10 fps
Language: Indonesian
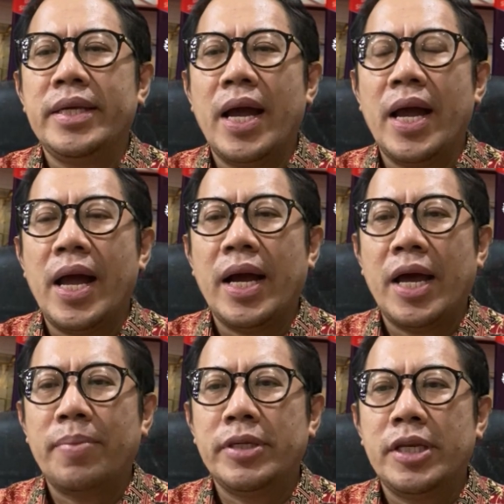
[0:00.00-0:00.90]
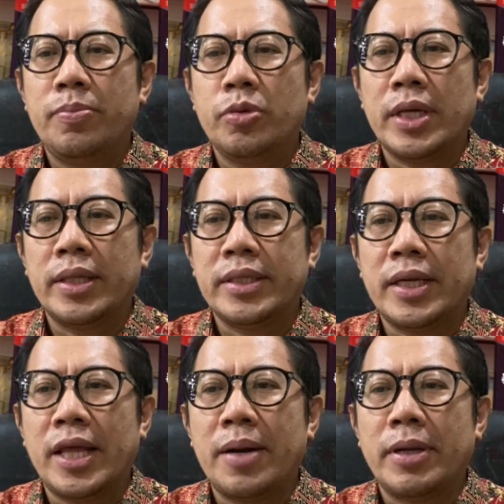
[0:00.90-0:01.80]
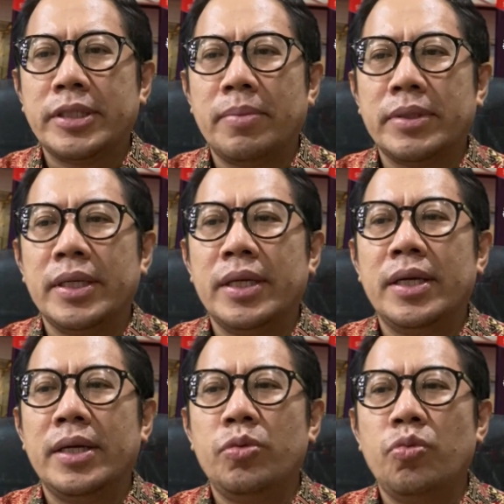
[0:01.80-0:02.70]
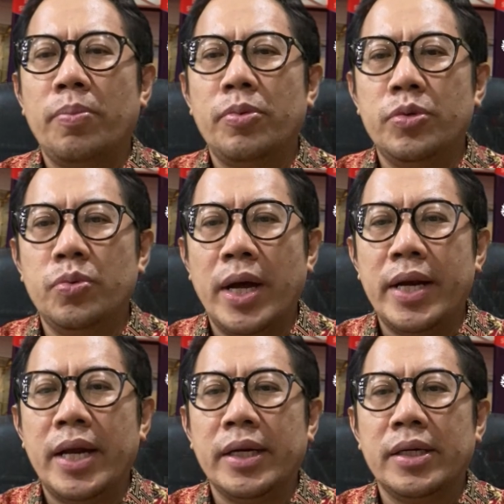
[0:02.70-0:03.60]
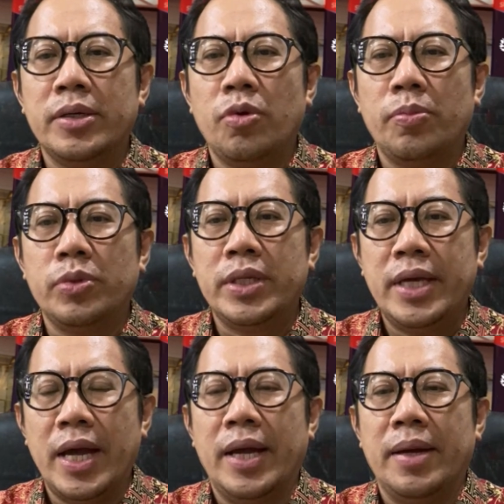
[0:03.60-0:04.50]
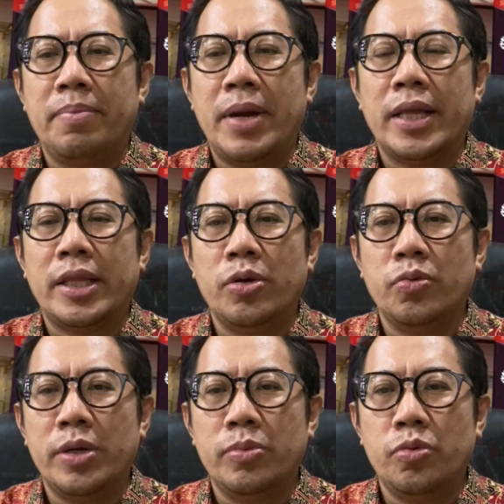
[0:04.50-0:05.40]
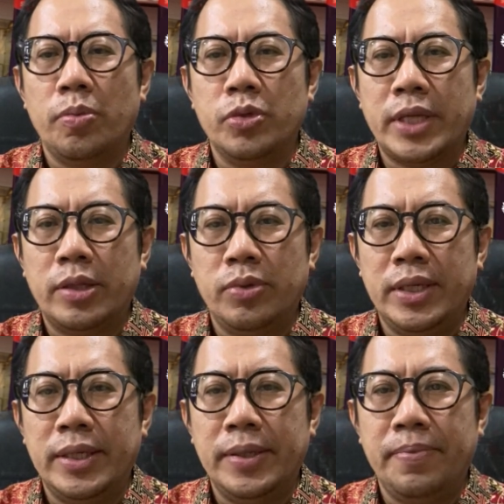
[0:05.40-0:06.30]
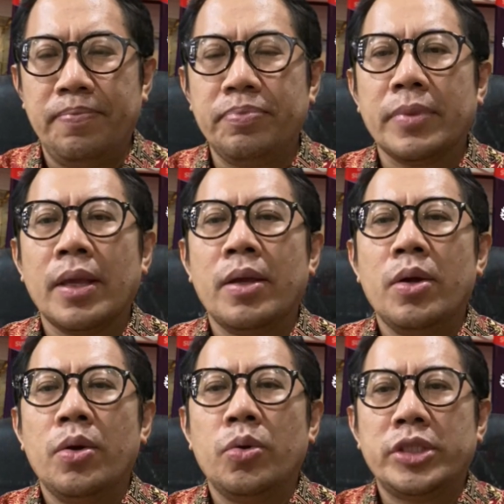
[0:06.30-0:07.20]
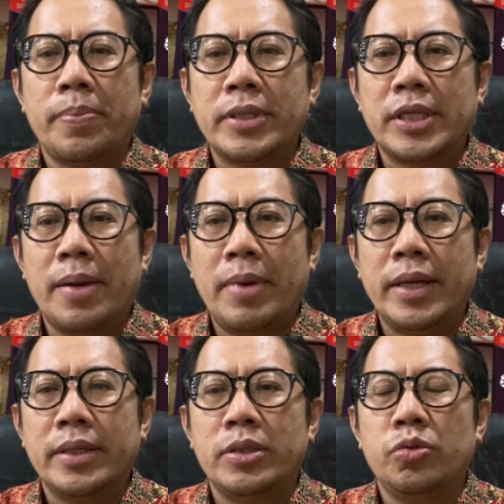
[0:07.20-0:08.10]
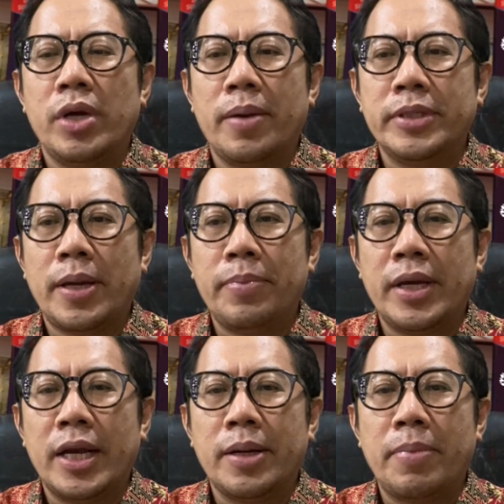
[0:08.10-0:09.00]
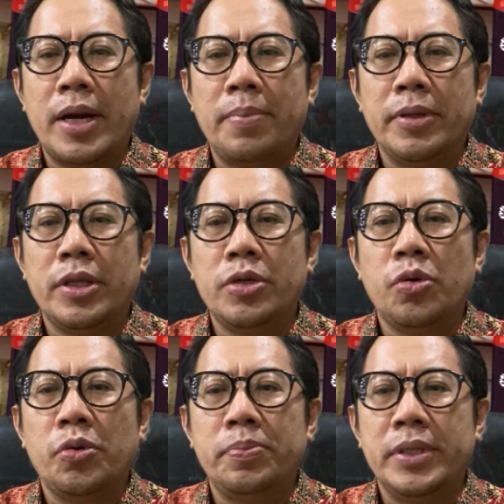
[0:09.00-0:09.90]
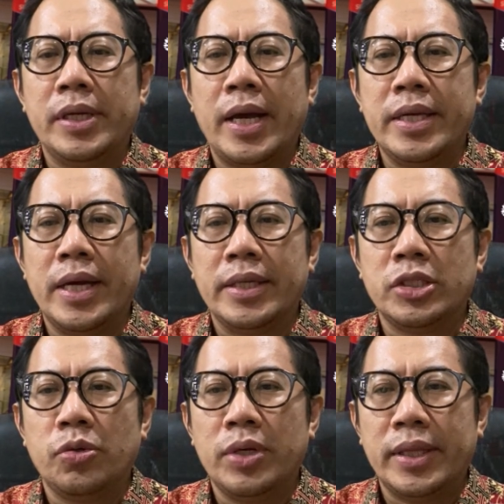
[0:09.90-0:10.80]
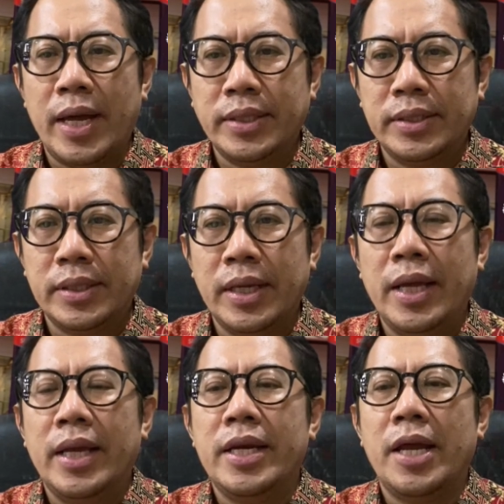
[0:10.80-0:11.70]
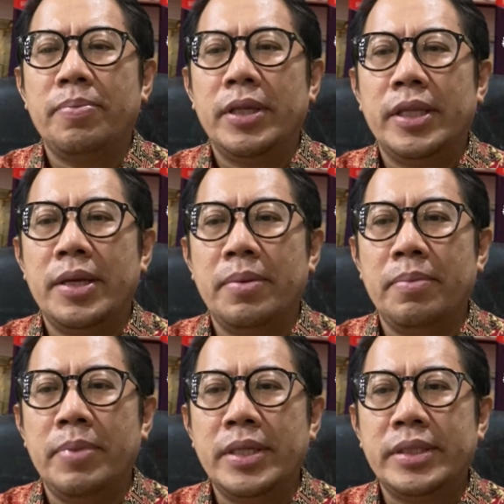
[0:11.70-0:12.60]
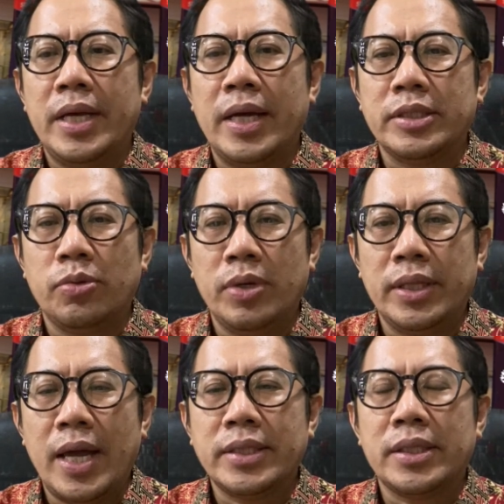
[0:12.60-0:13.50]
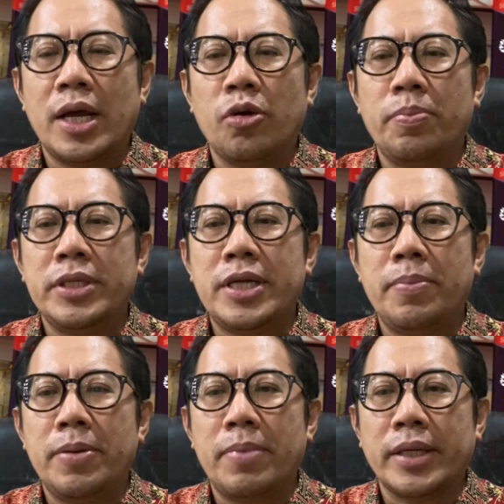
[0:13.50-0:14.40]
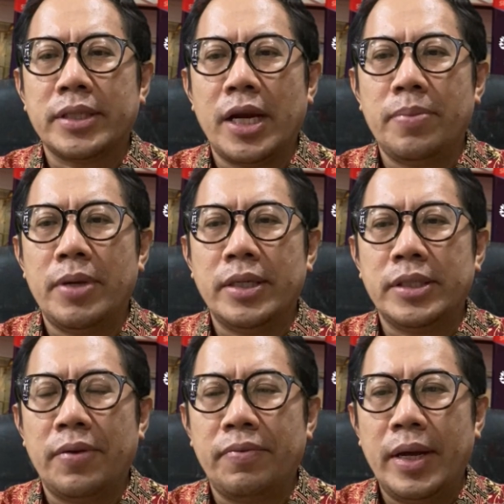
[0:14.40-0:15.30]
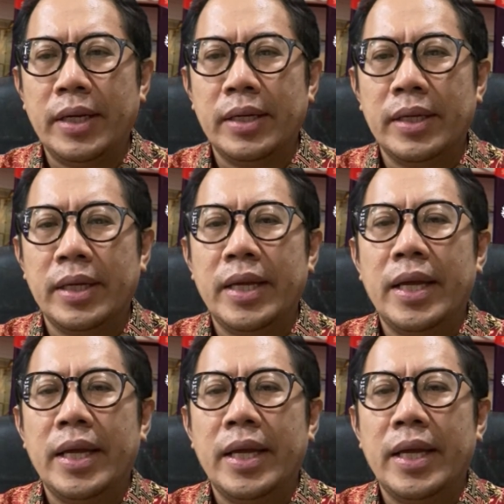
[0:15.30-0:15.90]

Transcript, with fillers: yang akan menjadi perusahaan tercatat masing-masing ke-22 dan ke-23 pada tahun 2021 ini. Ucapan selamat juga kami sampaikan kepada PT Yuhobi Kahian Sekuritas dan PT BCA Sekuritas selaku penjamin pelaksana MIS e Efek